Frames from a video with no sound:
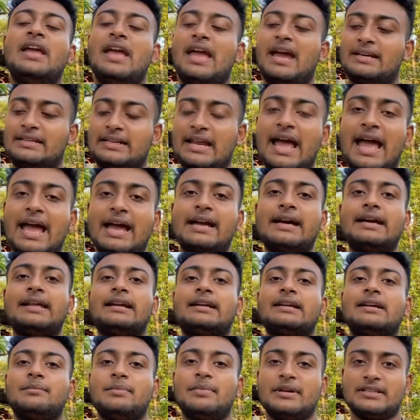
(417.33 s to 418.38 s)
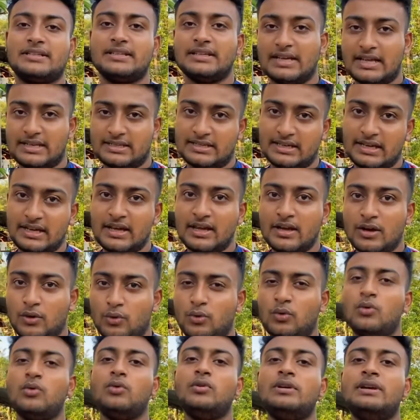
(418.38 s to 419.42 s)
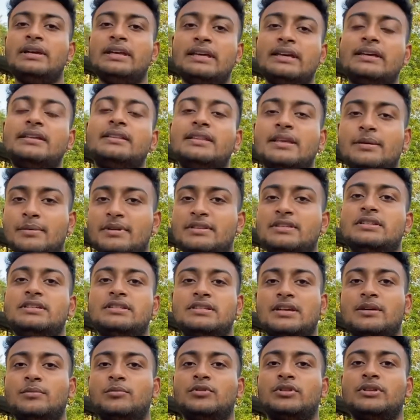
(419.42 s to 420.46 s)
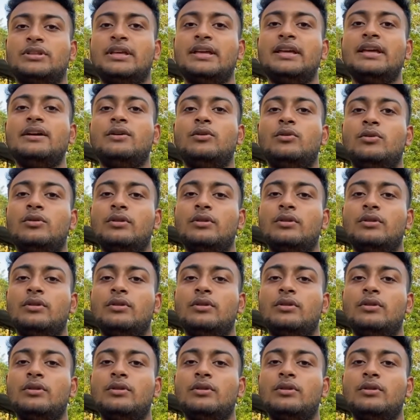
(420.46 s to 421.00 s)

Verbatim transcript: একটা হ্যাকার একটা পার্সন আছে ও লিঙ্ক দেবে জিনিসটার মধ্যে ও